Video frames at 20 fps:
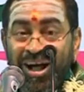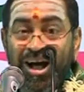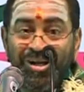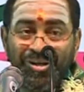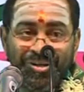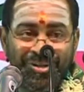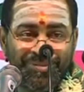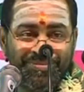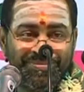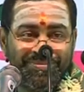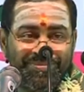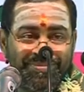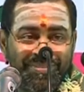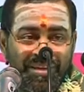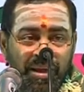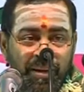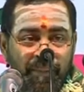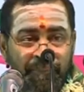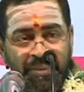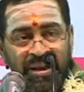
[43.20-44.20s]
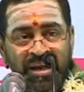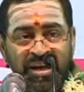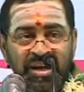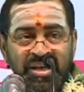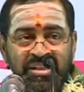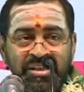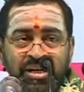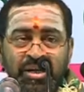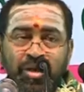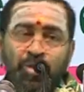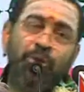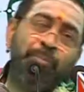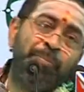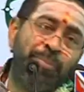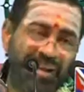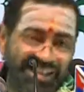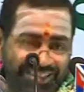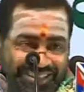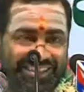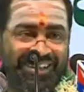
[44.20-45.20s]
ఆయుధం ప్రహేతి అంటే గొప్ప
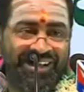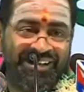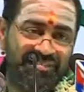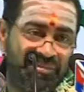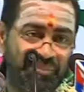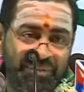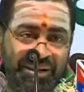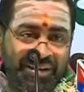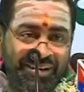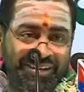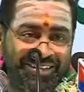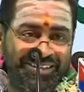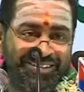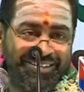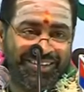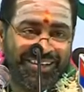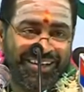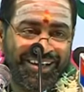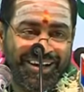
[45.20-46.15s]
కత్తి అంత మరేం లేదు